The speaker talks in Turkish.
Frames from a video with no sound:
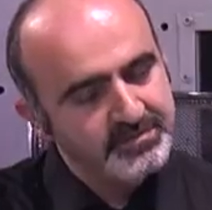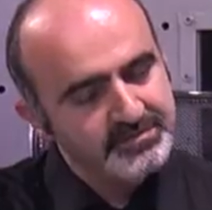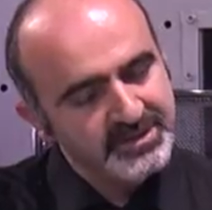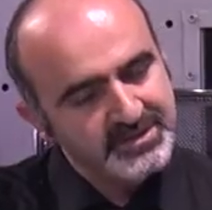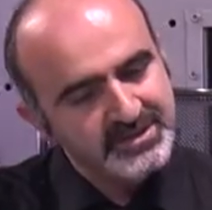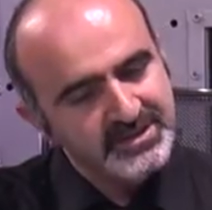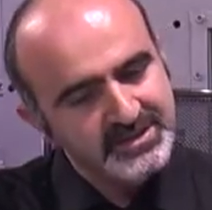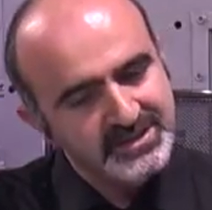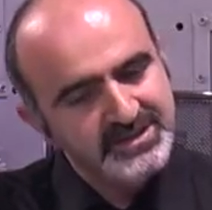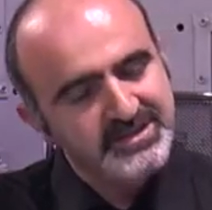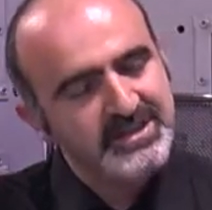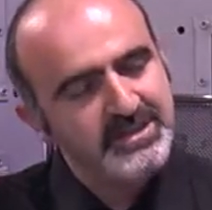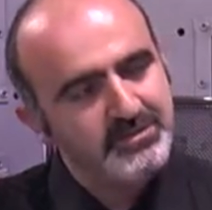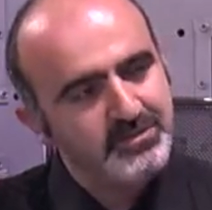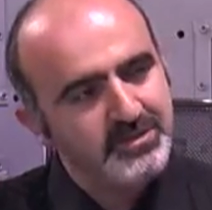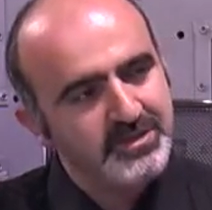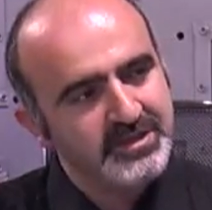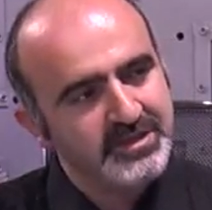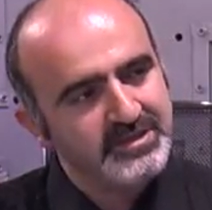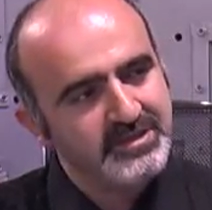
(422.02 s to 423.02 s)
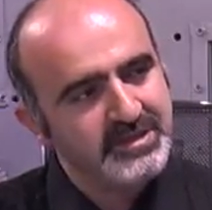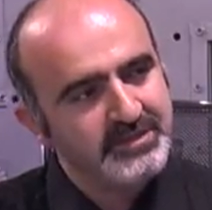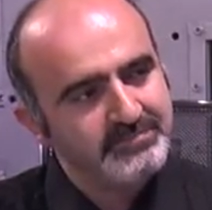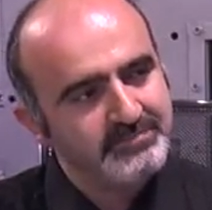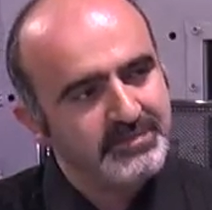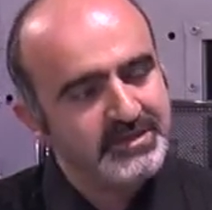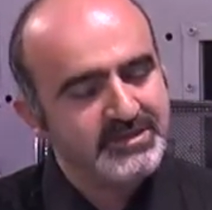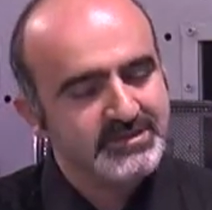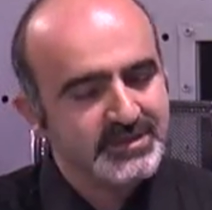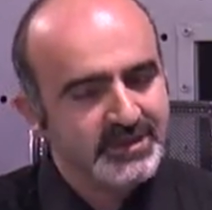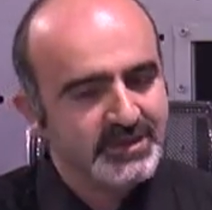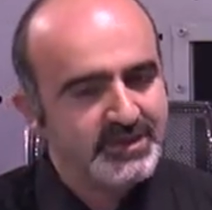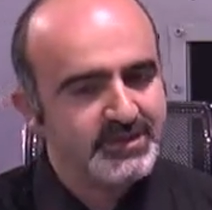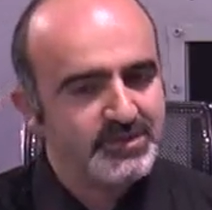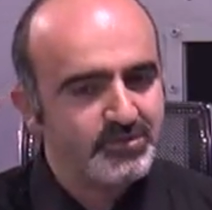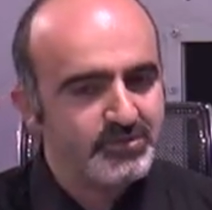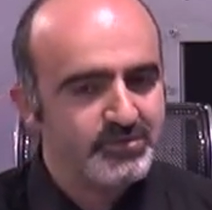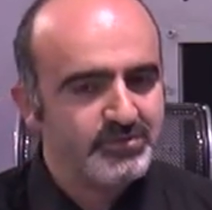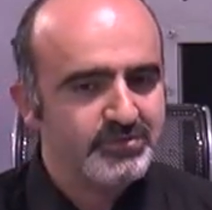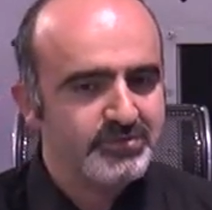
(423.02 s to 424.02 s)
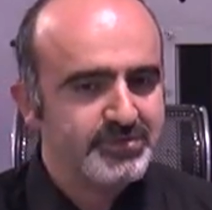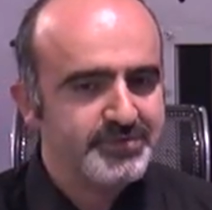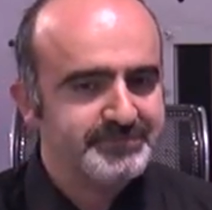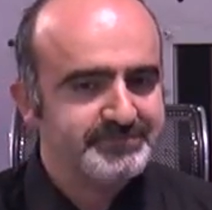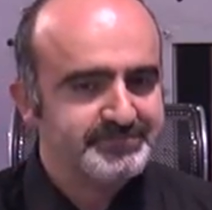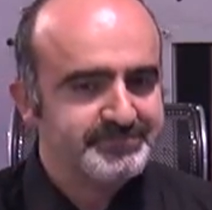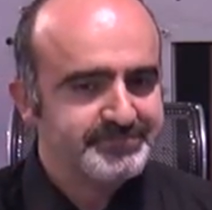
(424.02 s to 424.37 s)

Ya da ikiye bölerek yapmak daha iyi oluyor.